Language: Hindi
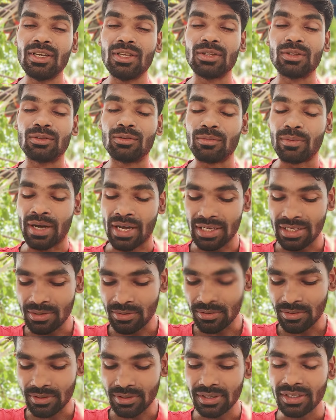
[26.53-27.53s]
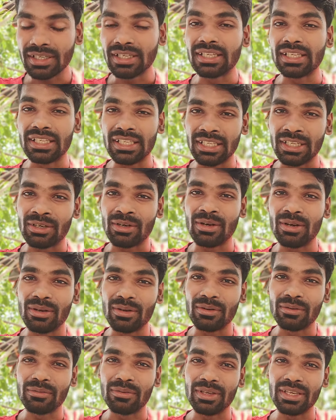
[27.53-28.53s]
तो भाई लोग एक
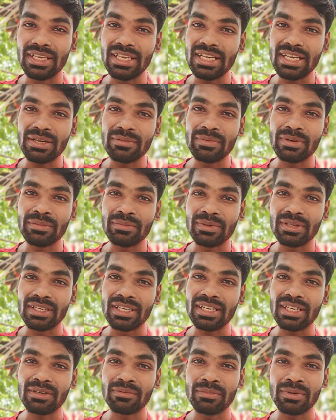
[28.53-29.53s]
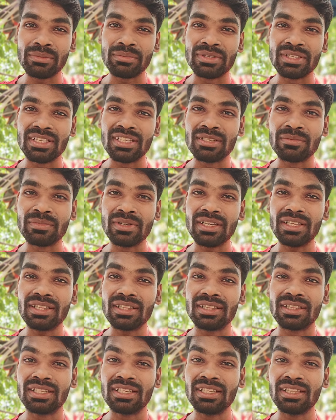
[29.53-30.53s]
एक वेब एक वेब सीरीज में
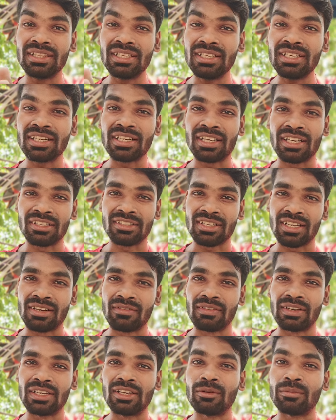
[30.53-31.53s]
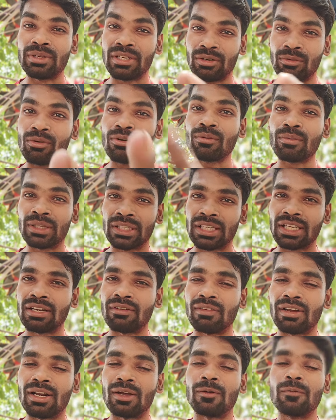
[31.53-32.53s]
तीन तीन एक्ट्रेस आने वाली है अभी एक और बताने
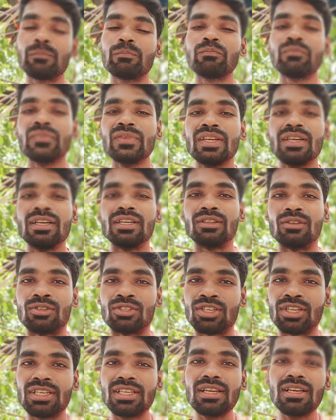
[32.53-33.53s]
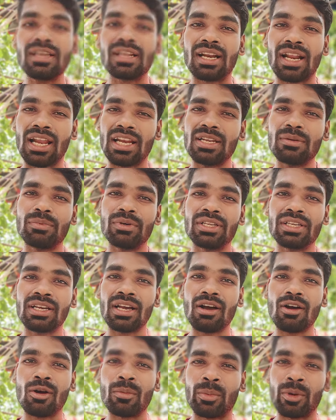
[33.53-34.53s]
वाला हूँ तो चलिए रानी परी
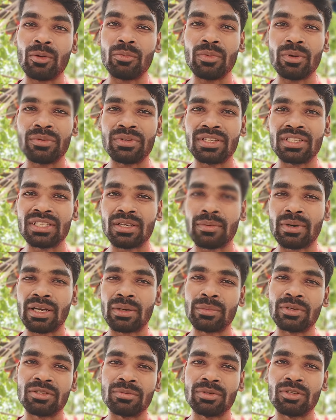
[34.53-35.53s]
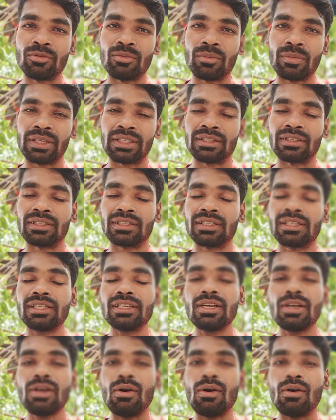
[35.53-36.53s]
का अपॉइंट वेब सीरीज़ के बारे में इस वीडियो में बात करते हैं
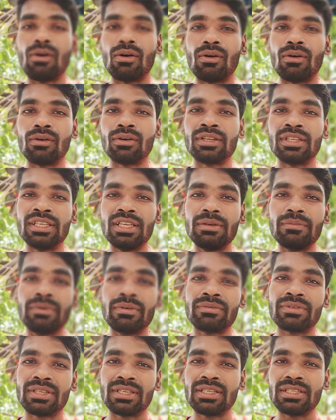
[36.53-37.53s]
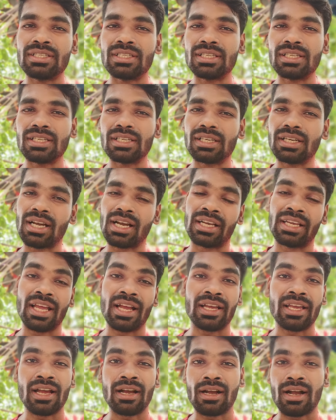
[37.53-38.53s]
और ये वेब सीरीज का क्या
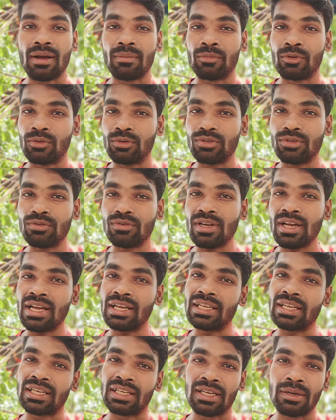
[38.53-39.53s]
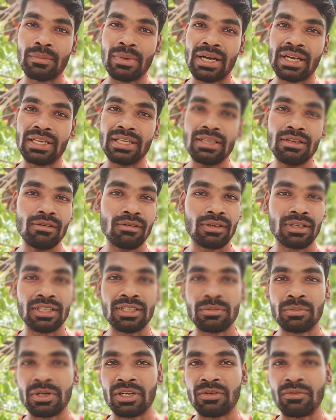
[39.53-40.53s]
क्या काम हो चुका है क्या क्या बाकी है और किस
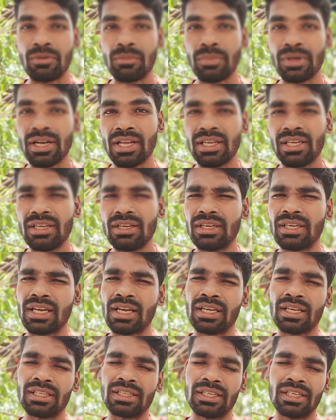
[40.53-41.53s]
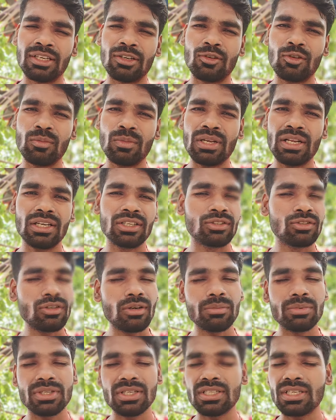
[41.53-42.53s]
प्लेटफॉर्म पर आएगी क्या क्या देखने को मिलेगा
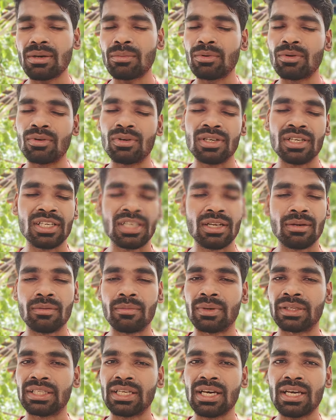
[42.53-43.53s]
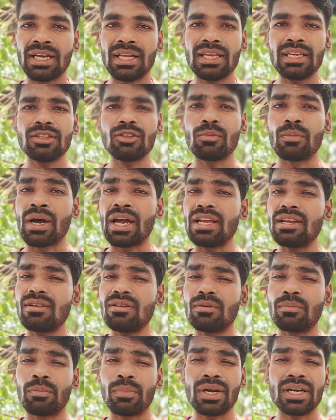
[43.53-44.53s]
सब चीज़ आप लोग को डिटेल में बता रहे हैं तो भाई
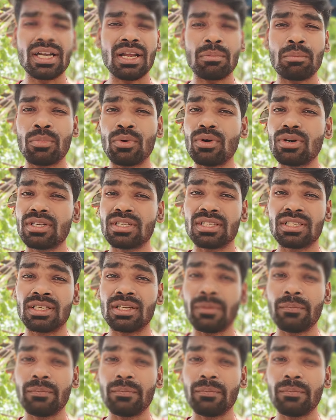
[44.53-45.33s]
लोग फटाफट से